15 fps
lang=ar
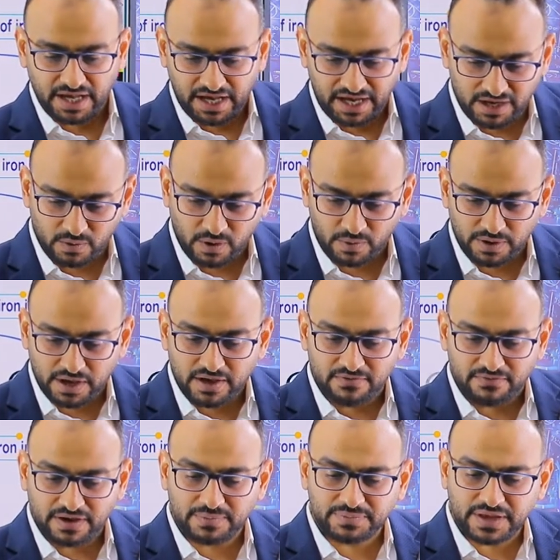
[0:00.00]
حلو قوي
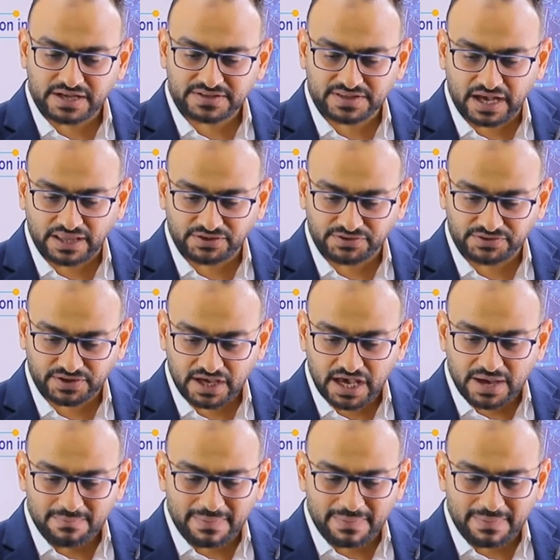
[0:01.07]
فهمت قصد حضرتك